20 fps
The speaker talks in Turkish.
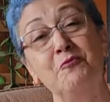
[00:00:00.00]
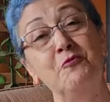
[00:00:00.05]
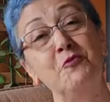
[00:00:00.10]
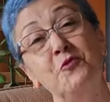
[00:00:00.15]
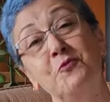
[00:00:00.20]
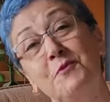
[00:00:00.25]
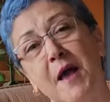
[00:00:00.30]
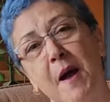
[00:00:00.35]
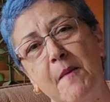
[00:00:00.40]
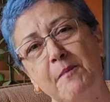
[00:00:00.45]

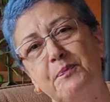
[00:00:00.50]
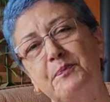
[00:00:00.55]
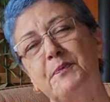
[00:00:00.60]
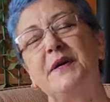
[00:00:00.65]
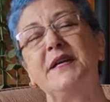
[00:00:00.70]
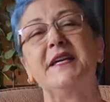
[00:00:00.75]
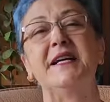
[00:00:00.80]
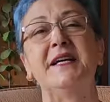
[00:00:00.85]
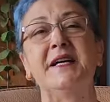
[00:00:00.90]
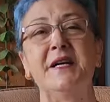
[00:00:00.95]
mum
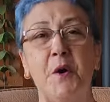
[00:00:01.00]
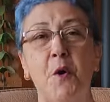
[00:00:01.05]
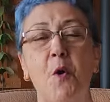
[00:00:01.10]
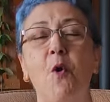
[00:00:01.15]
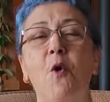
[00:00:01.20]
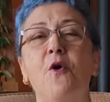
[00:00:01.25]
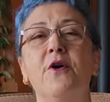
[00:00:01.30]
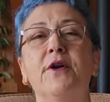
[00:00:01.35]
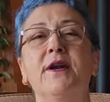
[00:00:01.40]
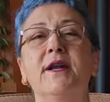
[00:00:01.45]
yapmayı
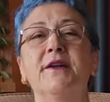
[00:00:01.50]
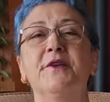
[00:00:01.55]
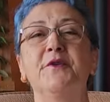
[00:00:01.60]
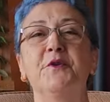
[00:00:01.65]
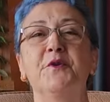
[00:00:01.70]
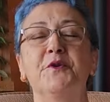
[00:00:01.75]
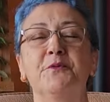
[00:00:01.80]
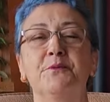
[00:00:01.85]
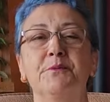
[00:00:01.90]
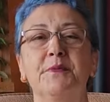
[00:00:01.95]

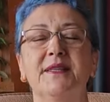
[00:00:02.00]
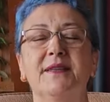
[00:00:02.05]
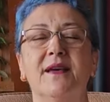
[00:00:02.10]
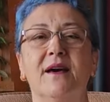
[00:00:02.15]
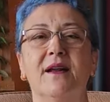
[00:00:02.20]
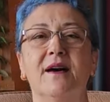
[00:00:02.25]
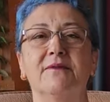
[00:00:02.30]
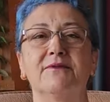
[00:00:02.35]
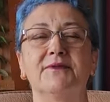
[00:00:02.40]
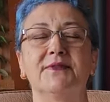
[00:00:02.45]
öğreniyorum bir
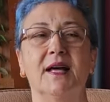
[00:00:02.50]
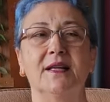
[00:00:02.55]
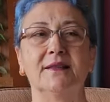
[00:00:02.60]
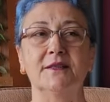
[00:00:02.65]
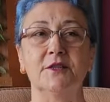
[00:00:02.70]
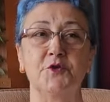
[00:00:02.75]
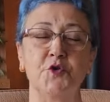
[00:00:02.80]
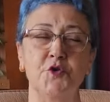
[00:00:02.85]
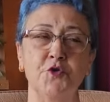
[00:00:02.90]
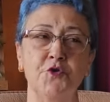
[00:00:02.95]
taraftan
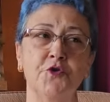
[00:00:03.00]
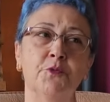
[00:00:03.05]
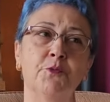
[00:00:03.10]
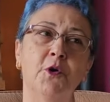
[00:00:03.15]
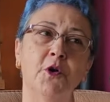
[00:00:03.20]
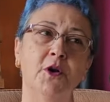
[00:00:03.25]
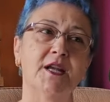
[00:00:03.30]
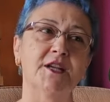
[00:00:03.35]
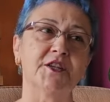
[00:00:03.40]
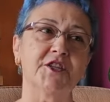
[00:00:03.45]
da. Çünkü
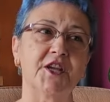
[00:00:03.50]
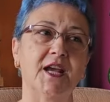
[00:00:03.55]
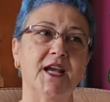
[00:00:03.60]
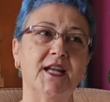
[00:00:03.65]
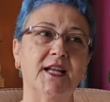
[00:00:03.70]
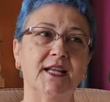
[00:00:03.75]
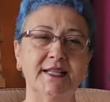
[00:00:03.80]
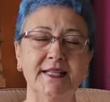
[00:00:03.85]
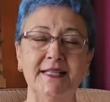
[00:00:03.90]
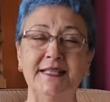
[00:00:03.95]
böyle
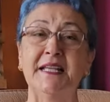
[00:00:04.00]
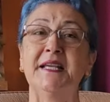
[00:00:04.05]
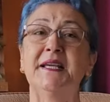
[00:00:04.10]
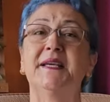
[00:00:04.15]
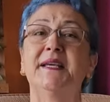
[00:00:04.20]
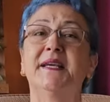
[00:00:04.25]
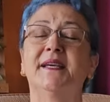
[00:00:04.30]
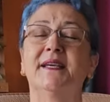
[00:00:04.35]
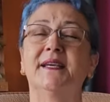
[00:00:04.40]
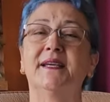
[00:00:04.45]
şeylerin
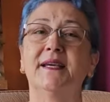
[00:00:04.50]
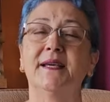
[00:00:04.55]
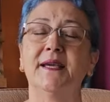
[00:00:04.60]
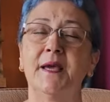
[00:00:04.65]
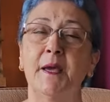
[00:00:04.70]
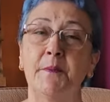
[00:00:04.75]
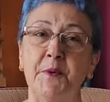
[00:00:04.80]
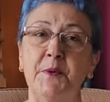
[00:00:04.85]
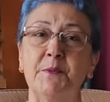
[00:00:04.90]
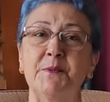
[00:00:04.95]
e,
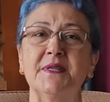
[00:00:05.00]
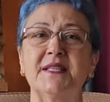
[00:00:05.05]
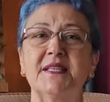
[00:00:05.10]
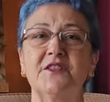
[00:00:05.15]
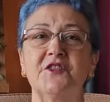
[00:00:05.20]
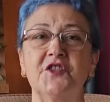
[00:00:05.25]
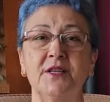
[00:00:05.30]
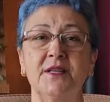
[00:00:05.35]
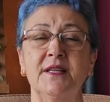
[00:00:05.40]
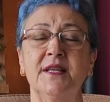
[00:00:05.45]
hepimiz
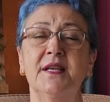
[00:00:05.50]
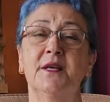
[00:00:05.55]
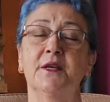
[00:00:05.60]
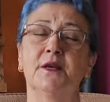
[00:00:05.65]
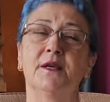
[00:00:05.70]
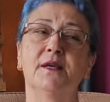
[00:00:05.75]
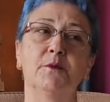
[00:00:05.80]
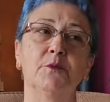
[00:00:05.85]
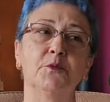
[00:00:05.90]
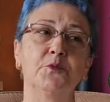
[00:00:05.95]
için
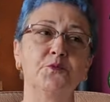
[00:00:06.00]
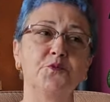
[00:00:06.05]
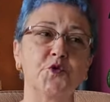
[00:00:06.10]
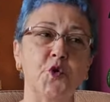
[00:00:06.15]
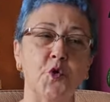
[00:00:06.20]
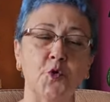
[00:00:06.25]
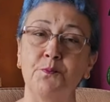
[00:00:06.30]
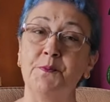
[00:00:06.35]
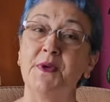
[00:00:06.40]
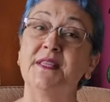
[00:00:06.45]
e,
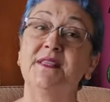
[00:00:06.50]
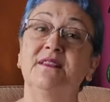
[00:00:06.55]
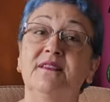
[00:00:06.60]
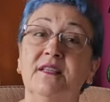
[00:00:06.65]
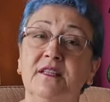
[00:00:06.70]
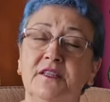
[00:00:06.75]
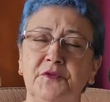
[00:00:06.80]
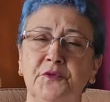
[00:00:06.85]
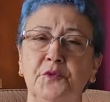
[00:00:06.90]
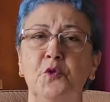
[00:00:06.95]
çok
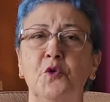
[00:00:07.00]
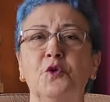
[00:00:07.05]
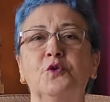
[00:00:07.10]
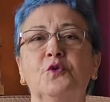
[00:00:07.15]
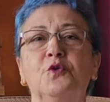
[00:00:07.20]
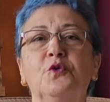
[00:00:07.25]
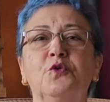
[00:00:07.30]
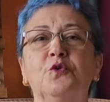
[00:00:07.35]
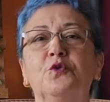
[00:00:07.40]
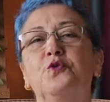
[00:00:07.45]
meditatif
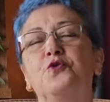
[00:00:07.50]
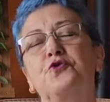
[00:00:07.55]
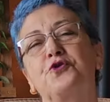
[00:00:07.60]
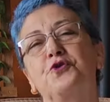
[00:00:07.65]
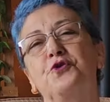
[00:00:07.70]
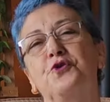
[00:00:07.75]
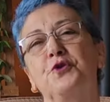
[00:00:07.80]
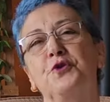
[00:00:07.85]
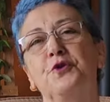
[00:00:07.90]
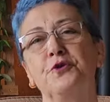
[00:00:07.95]
olduğunu
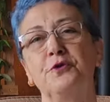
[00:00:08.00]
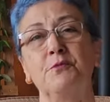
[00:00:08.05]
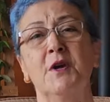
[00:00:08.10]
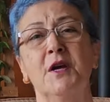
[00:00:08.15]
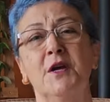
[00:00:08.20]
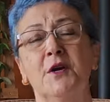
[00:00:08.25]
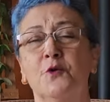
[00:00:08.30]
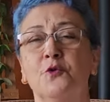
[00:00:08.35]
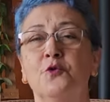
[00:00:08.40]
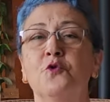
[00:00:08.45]
düşünüyorum.
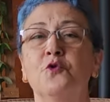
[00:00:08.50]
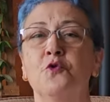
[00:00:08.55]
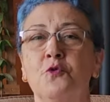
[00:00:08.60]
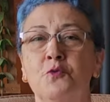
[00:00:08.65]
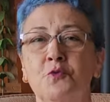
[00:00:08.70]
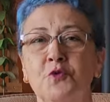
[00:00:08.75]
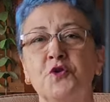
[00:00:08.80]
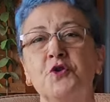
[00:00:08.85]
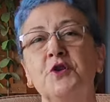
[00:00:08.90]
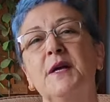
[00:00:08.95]

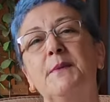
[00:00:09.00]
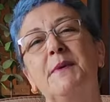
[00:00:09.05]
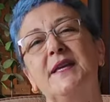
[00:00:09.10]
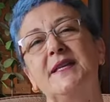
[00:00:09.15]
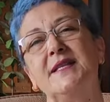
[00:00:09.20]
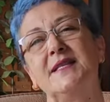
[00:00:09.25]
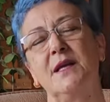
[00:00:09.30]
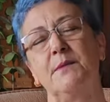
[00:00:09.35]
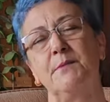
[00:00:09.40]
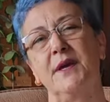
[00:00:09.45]
Ruhumuzu da
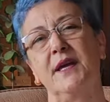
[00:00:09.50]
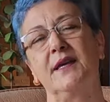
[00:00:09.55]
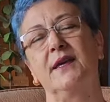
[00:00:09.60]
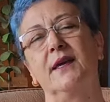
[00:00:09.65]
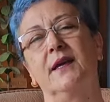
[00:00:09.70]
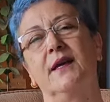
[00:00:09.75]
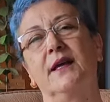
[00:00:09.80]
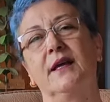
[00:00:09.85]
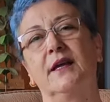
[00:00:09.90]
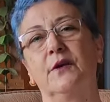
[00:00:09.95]
beslemek
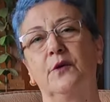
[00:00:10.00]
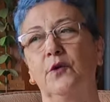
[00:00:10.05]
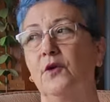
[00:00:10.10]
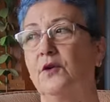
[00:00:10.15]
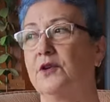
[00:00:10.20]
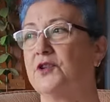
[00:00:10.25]
gerekiyor.